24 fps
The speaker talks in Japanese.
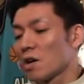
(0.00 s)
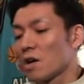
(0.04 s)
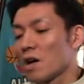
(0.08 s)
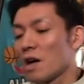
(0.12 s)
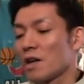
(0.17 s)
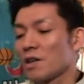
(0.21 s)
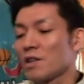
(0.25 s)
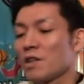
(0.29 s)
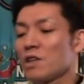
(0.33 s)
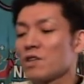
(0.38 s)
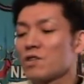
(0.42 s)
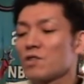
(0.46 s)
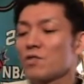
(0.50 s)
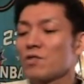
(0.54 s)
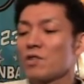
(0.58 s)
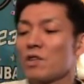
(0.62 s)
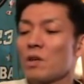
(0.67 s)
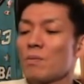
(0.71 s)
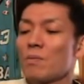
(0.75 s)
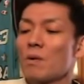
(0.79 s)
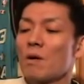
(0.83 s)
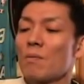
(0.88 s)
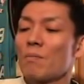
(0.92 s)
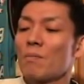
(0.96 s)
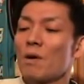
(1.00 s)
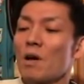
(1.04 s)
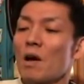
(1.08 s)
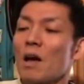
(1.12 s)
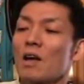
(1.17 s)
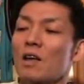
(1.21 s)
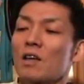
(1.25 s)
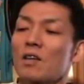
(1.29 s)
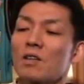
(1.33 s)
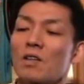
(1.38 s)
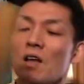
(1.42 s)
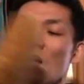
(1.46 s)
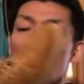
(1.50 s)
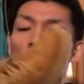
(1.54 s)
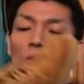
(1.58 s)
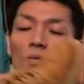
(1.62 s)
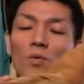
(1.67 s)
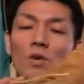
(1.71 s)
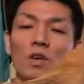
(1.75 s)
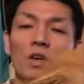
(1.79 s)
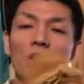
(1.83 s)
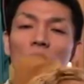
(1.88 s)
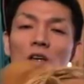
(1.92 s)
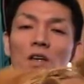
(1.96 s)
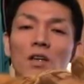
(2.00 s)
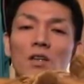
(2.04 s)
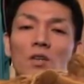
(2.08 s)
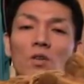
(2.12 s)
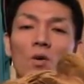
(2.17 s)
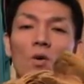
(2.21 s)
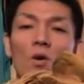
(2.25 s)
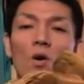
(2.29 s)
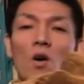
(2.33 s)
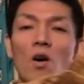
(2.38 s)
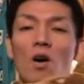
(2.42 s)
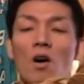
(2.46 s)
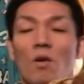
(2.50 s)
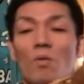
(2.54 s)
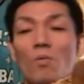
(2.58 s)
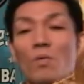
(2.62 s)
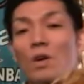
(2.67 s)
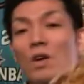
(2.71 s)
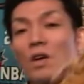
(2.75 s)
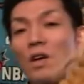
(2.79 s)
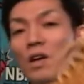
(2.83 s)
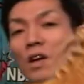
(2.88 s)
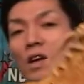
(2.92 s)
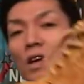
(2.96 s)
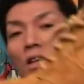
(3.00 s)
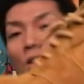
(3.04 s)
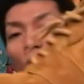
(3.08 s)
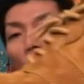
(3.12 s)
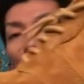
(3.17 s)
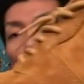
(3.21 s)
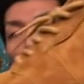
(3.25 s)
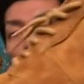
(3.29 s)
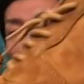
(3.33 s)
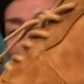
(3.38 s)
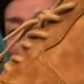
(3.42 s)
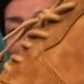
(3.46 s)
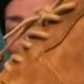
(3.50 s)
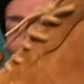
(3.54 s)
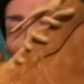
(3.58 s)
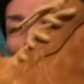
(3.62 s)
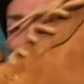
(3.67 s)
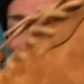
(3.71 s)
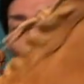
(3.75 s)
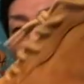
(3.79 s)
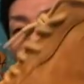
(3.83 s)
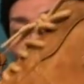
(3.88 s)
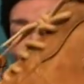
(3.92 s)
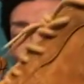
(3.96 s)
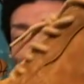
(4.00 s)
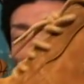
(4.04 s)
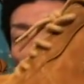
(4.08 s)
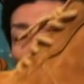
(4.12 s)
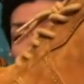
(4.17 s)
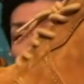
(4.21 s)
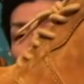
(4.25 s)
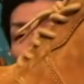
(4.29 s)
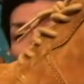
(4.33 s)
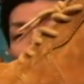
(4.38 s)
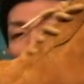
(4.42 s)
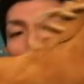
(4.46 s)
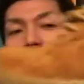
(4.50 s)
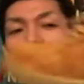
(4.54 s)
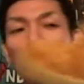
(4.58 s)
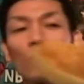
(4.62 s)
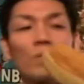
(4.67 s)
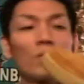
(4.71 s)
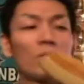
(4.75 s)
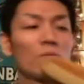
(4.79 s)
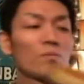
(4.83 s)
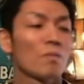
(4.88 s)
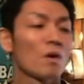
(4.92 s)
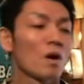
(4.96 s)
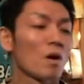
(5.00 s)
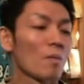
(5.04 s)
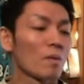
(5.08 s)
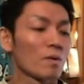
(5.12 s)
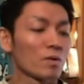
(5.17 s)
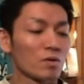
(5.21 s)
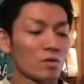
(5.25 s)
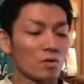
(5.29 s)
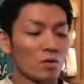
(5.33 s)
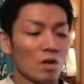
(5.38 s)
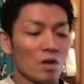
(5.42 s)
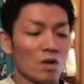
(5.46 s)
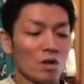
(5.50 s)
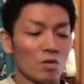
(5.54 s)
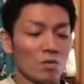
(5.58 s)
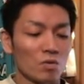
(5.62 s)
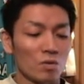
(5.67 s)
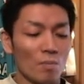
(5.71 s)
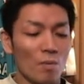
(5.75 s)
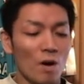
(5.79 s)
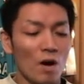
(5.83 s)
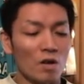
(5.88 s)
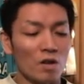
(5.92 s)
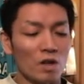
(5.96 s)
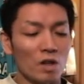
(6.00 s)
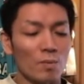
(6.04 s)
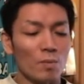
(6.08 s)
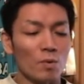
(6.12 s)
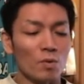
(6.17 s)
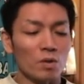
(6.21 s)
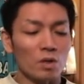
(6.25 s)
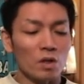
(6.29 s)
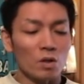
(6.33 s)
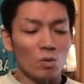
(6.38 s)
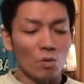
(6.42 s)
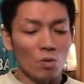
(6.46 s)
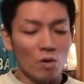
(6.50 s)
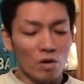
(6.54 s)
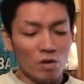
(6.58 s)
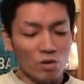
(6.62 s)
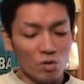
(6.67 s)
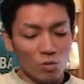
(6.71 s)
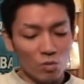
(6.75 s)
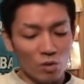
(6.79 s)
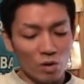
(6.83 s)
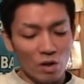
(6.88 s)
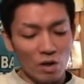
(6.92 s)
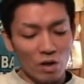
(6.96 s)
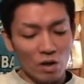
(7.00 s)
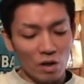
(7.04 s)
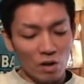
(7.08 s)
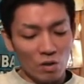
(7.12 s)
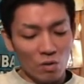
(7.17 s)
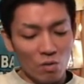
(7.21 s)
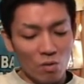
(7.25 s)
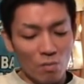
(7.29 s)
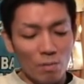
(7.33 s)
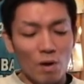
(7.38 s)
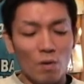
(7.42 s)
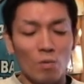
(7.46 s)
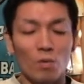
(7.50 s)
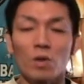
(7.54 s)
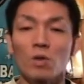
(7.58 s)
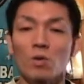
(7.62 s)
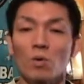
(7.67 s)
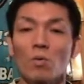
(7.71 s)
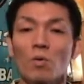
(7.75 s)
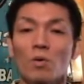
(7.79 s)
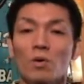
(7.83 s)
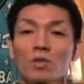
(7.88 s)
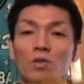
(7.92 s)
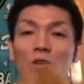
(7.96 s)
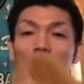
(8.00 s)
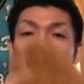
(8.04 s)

はい、にじゅうにばんめ。あ、来た。ウィートー、ウィートー。まあまあ、すげえいいですね。丸ひもってとこがちょっと嫌だけど、まあ、ウィートー、俺